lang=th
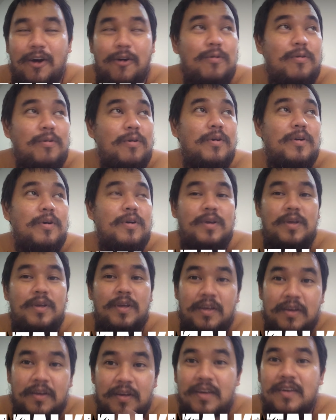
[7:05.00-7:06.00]
ยว
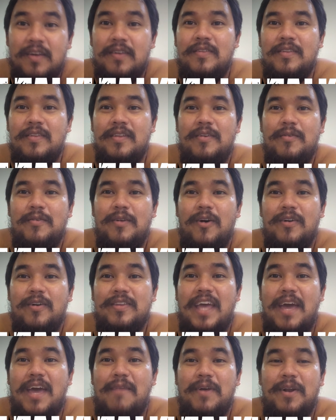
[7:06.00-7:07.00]
ลอง
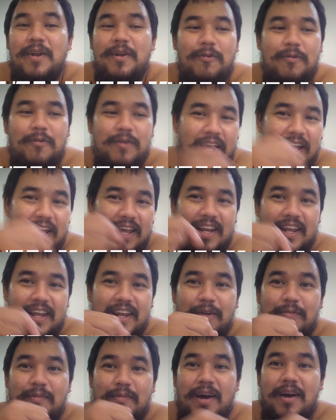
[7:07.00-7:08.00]
แจมกันดูนะ แล้ว
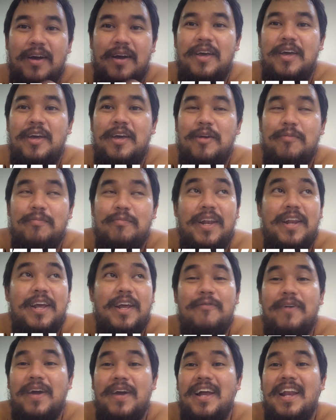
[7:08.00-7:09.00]
เดี๋ยวมาเม้นกั
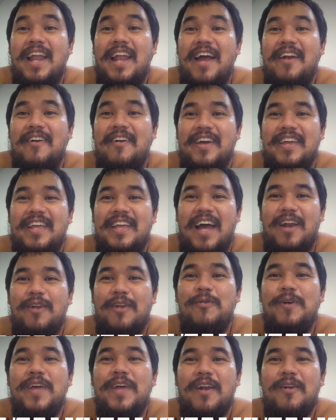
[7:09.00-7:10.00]
นไว้ข้างล่างหน่อยอยาก
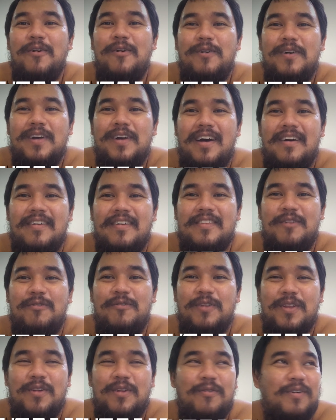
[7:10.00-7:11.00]
รู้อยากรู้อ้าวสนุ
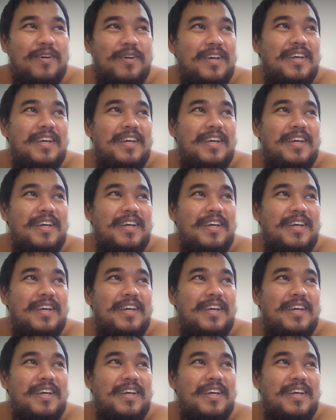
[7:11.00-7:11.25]
กสนุก